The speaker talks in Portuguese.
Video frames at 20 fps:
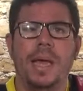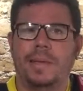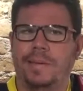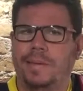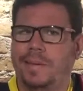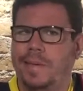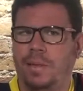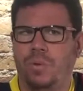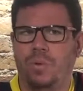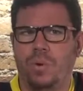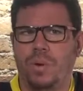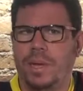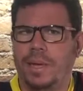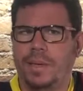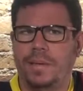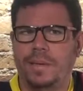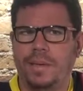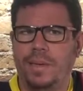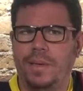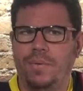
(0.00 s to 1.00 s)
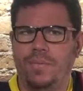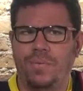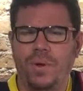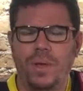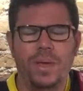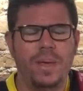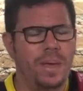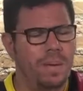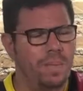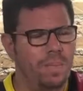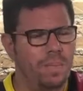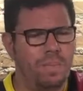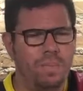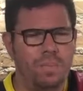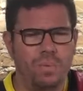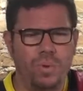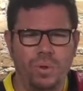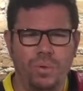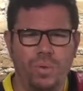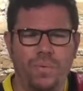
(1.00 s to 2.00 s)
Setor esse que foi
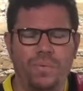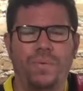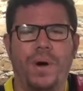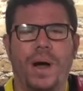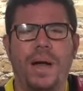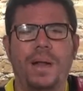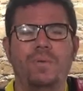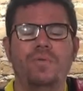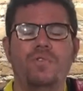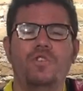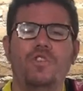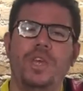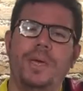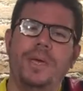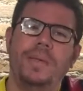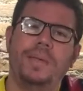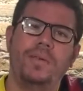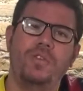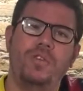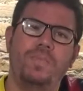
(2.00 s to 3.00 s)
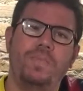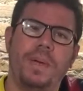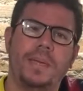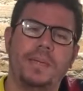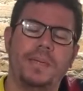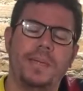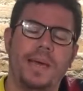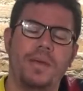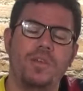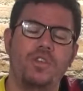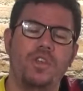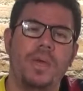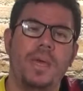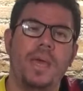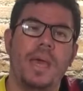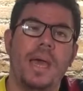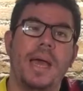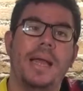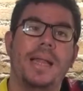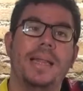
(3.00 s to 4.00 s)
muito falho, diga-se de passagem,